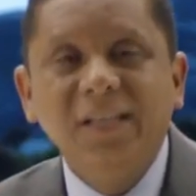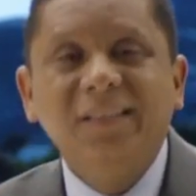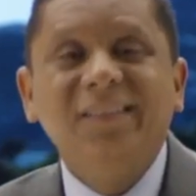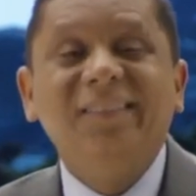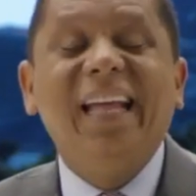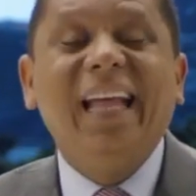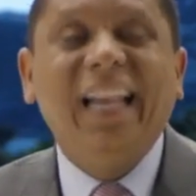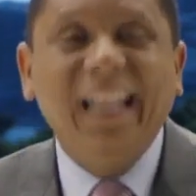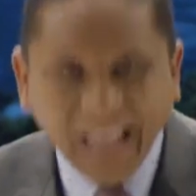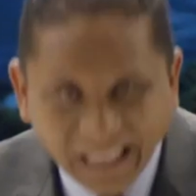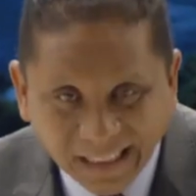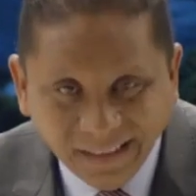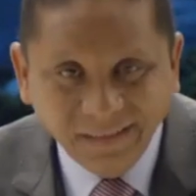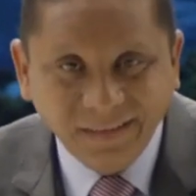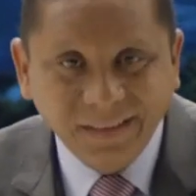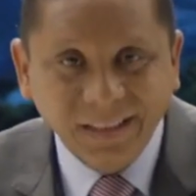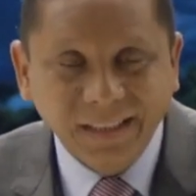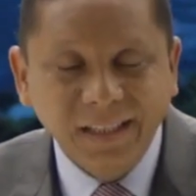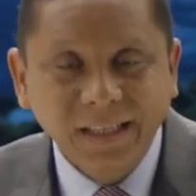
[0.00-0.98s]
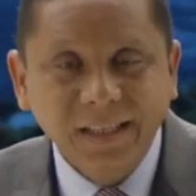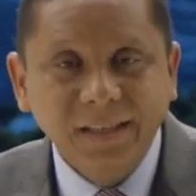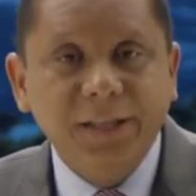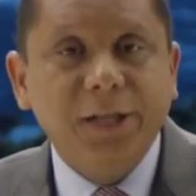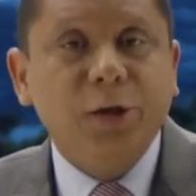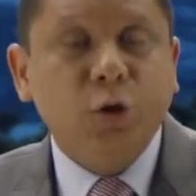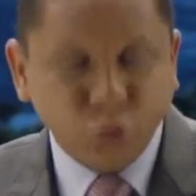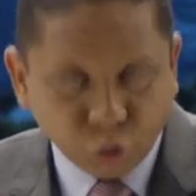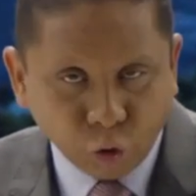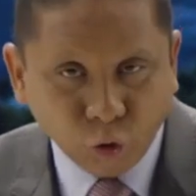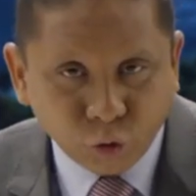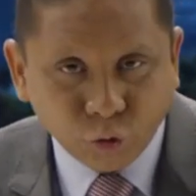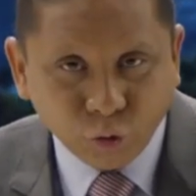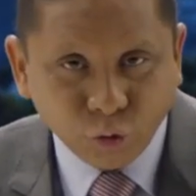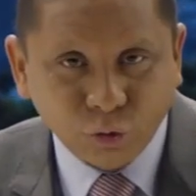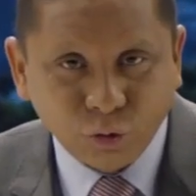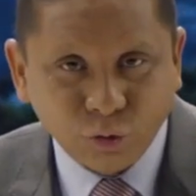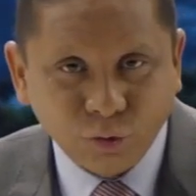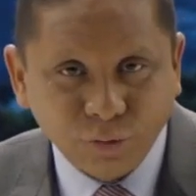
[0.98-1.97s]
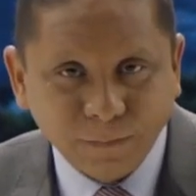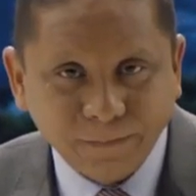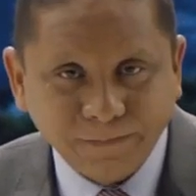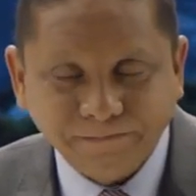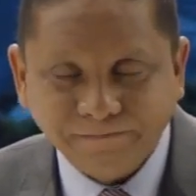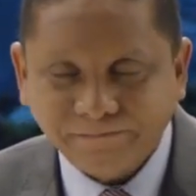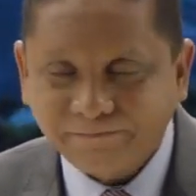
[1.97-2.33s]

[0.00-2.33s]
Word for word: delante de nós.